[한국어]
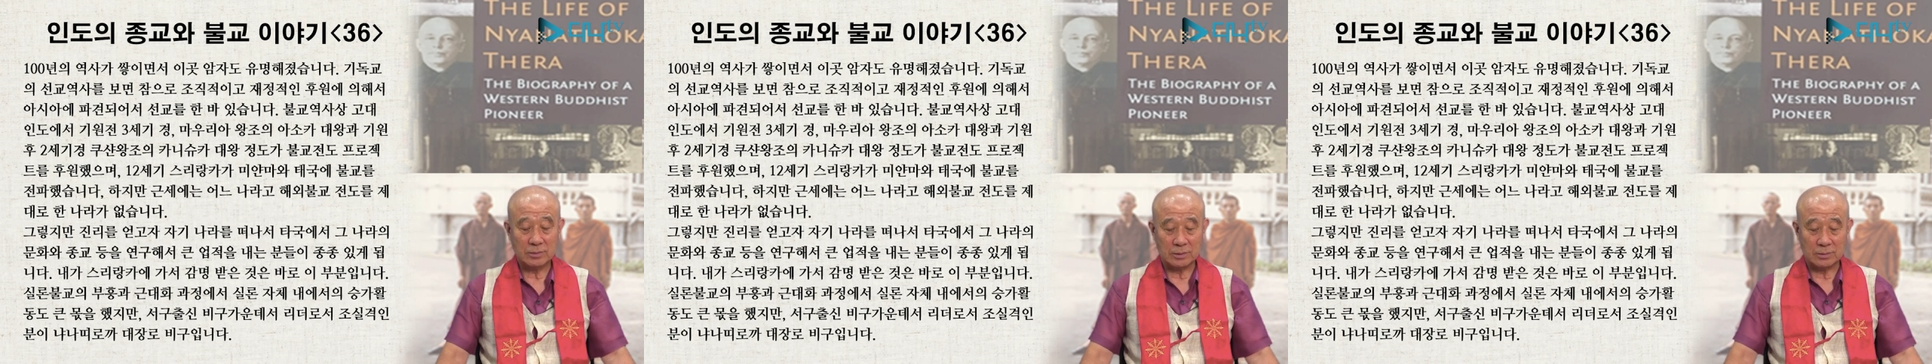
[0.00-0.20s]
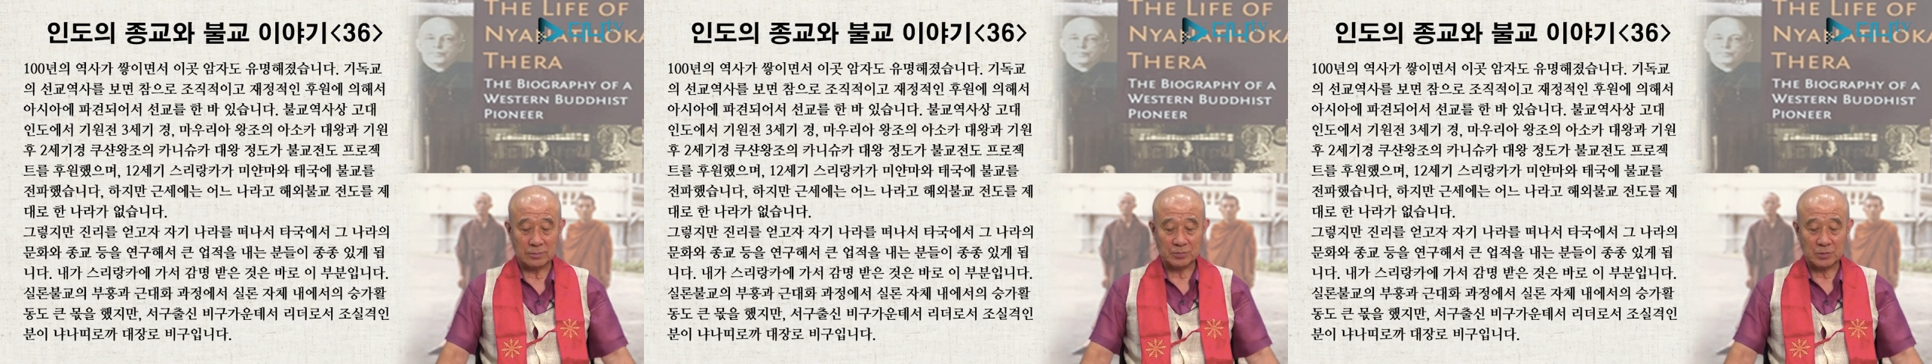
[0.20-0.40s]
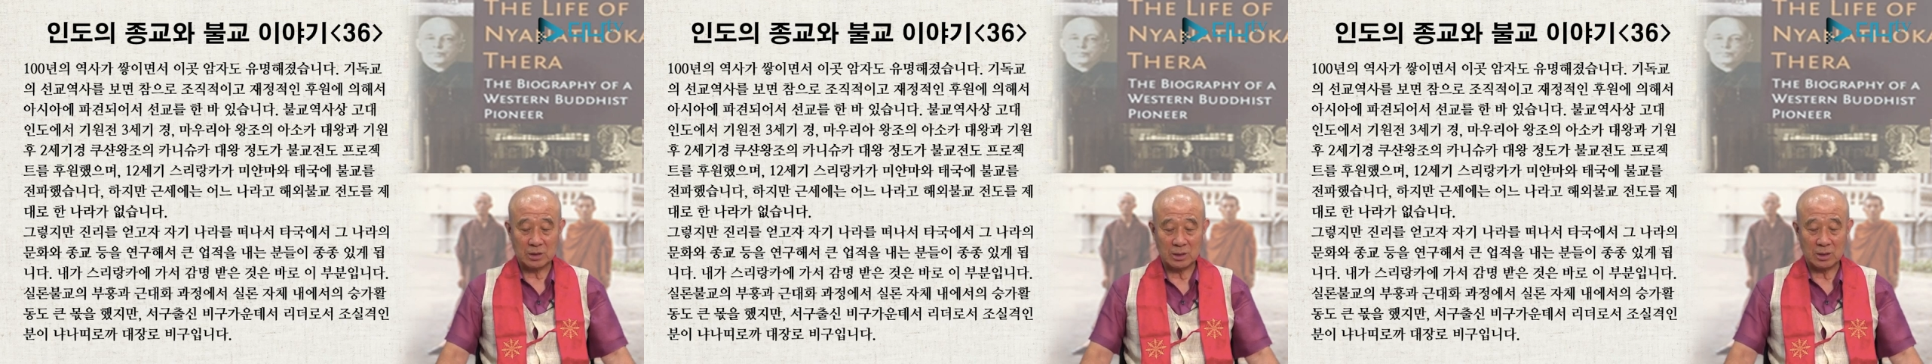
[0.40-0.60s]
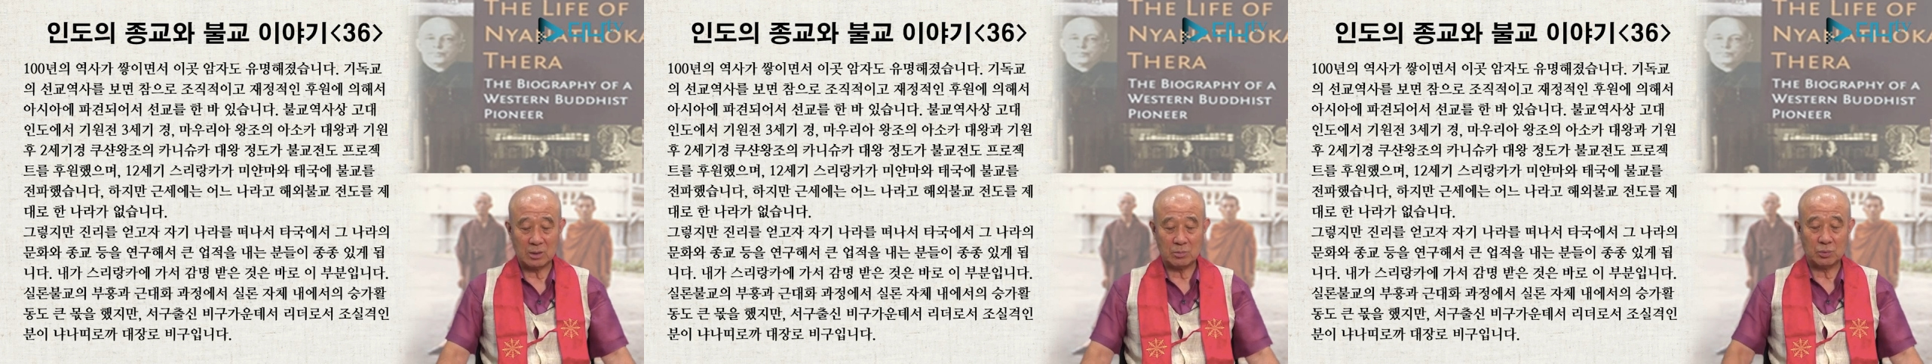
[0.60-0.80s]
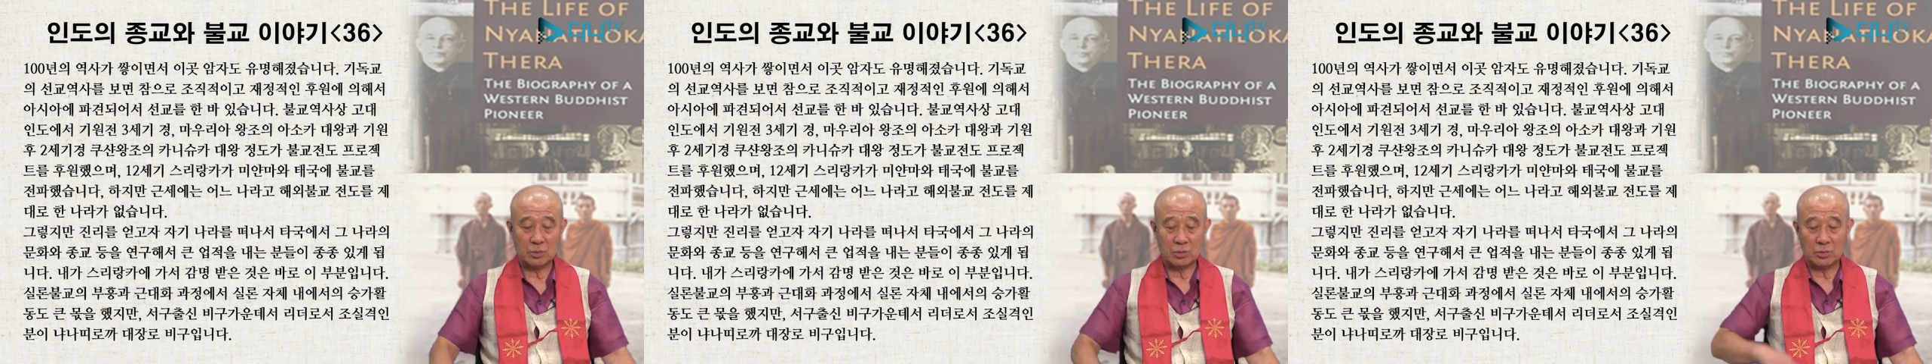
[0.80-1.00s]
음,
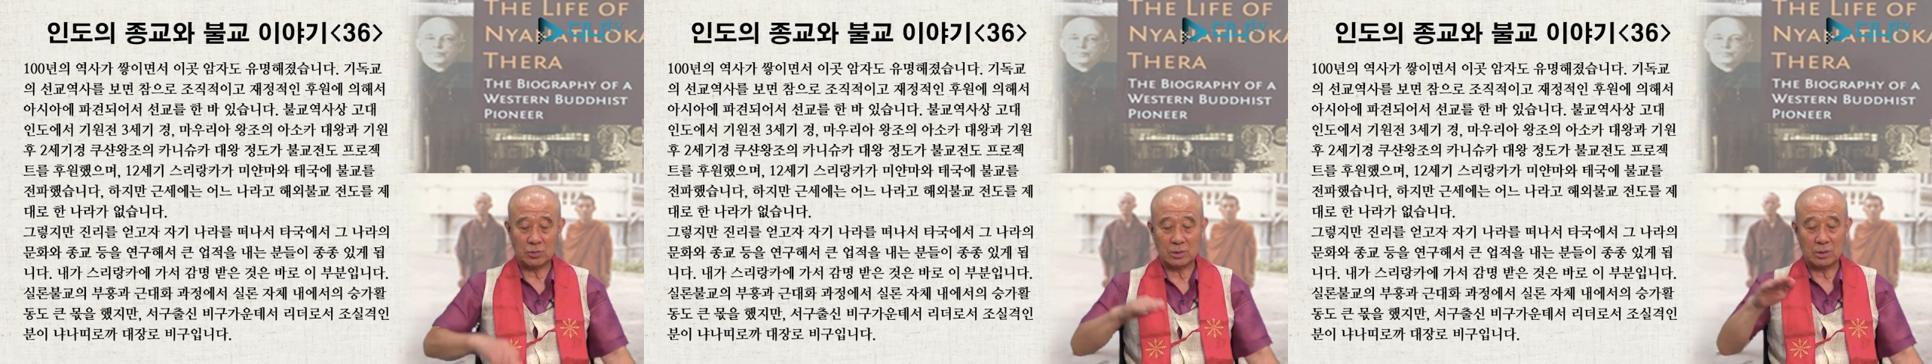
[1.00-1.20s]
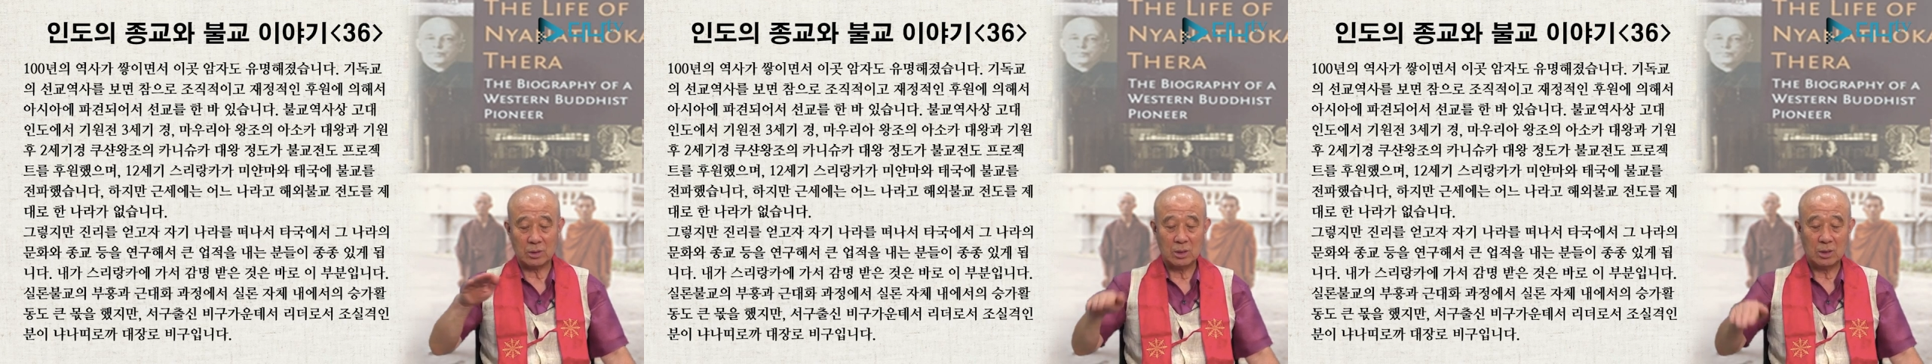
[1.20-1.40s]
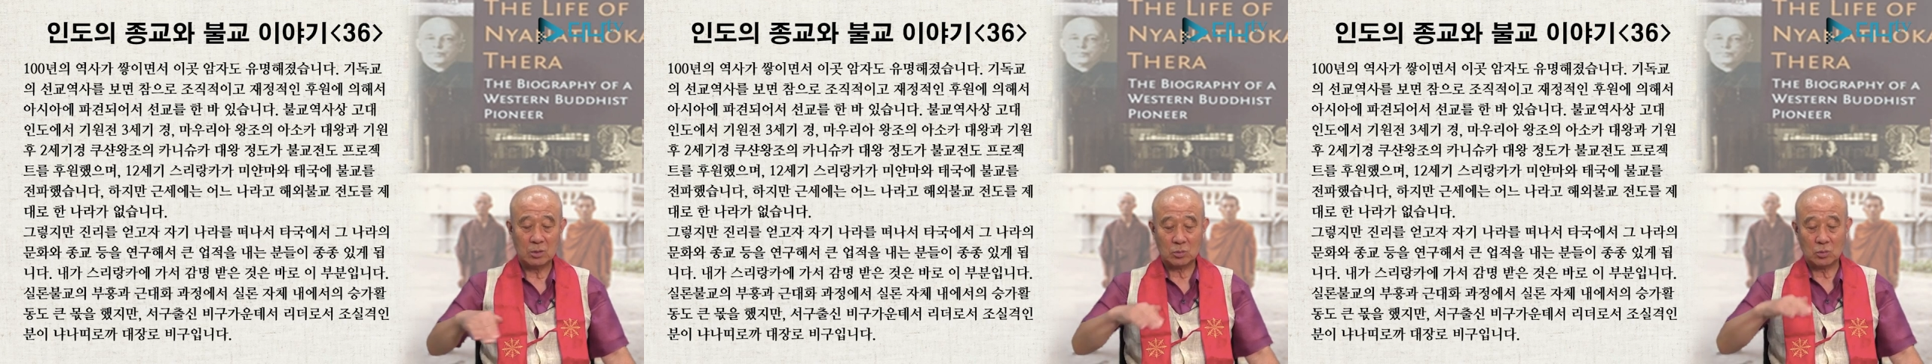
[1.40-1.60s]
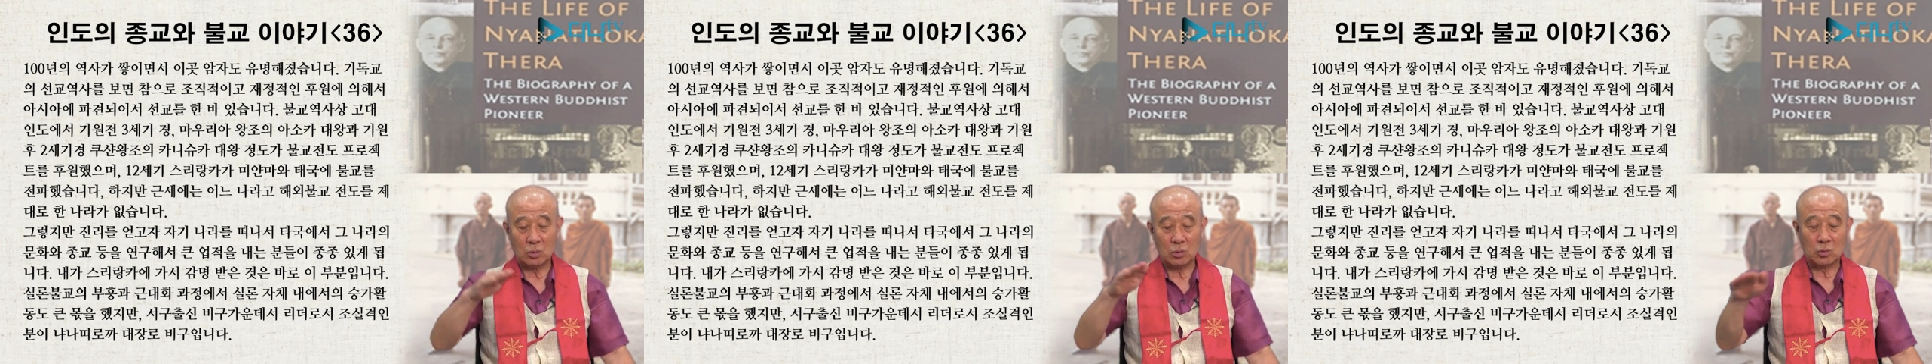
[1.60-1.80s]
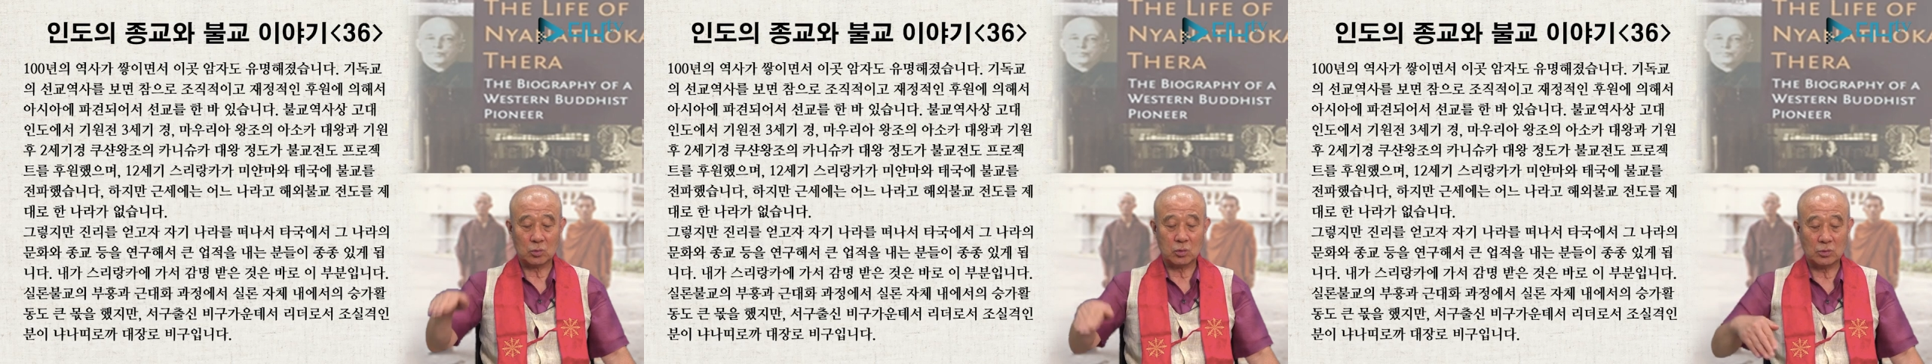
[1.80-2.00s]
그래야 불교는
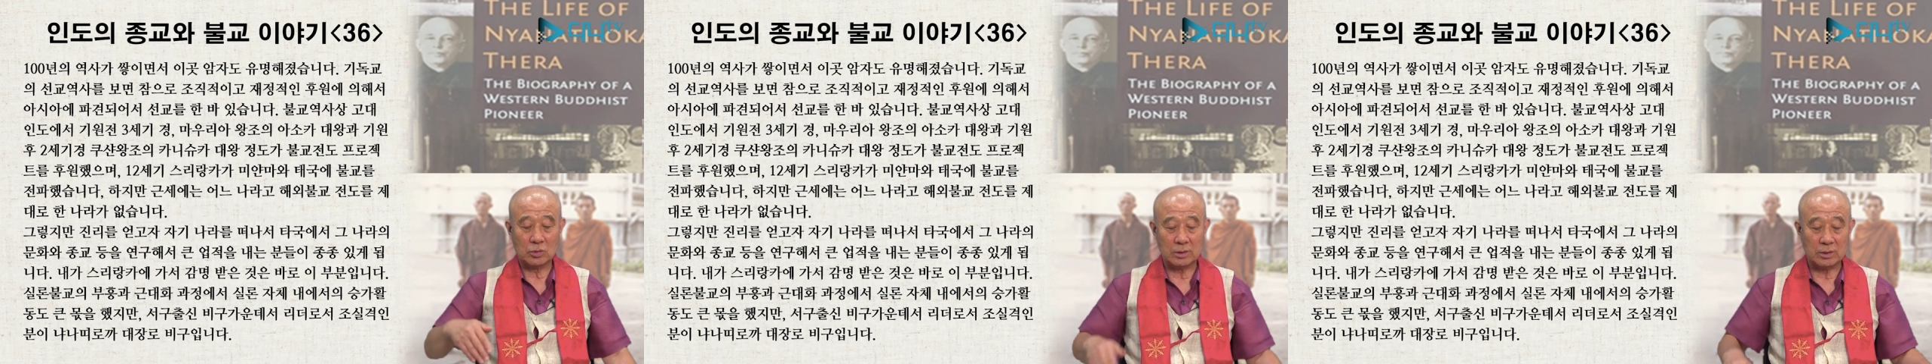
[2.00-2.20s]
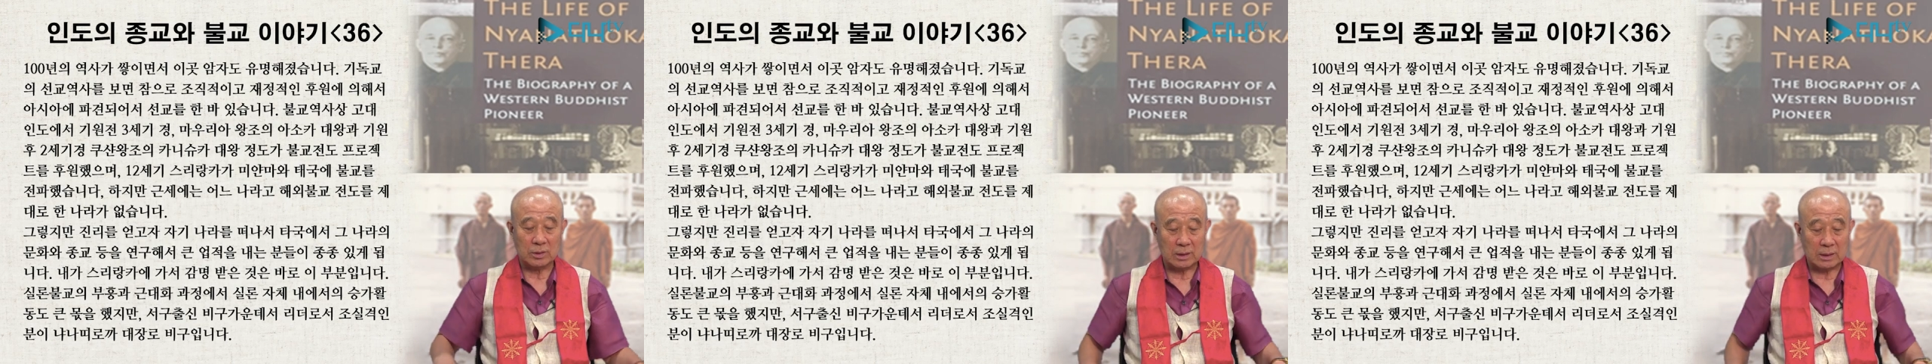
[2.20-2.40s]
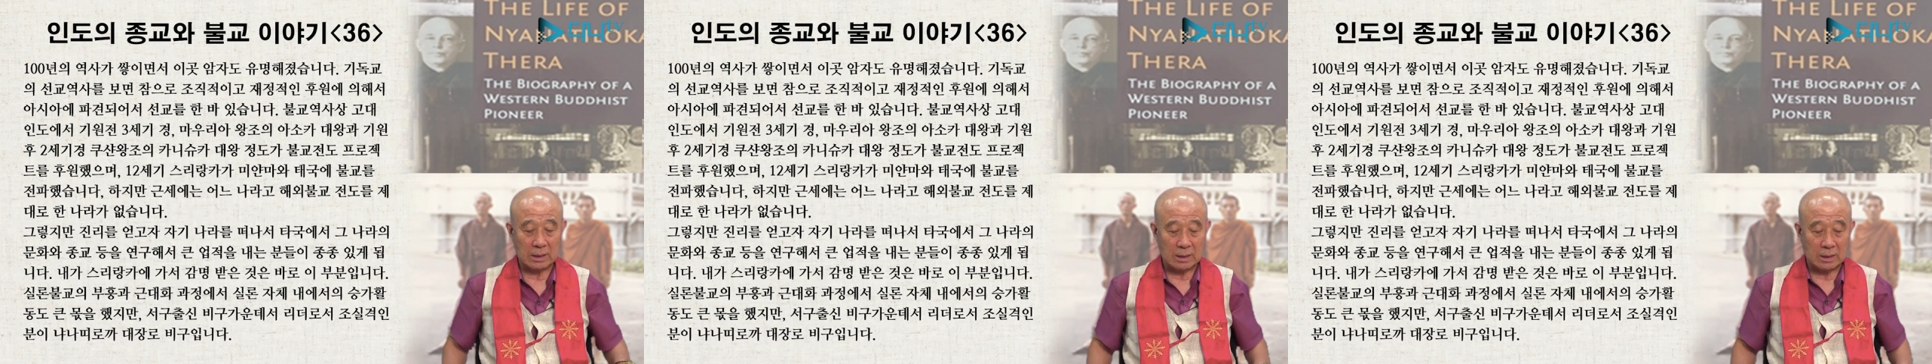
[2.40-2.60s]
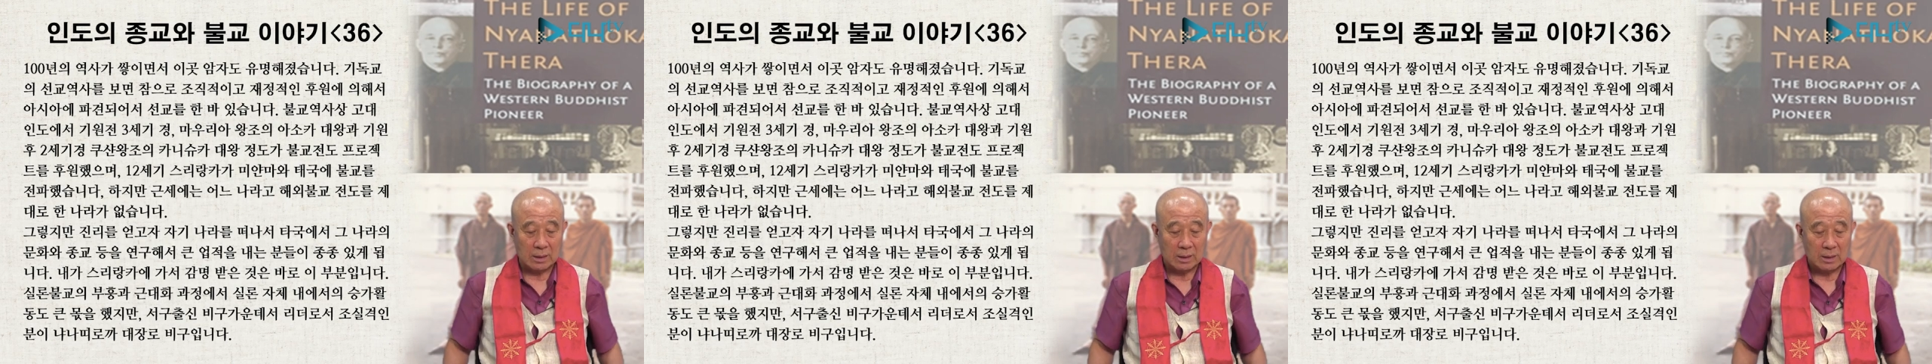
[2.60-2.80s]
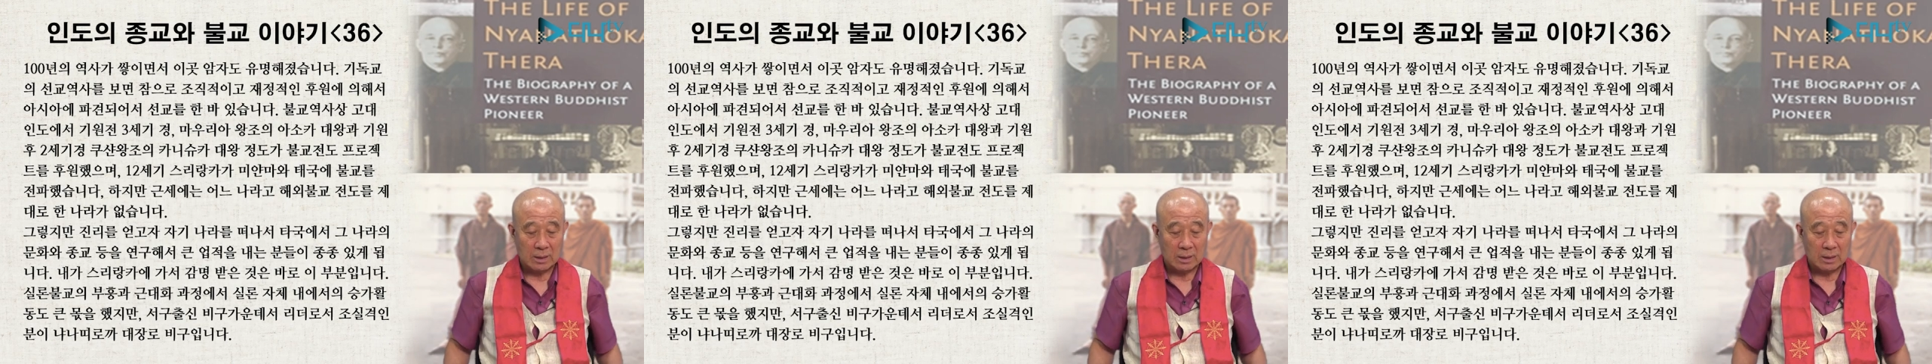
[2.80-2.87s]
돌고 도는 거니까.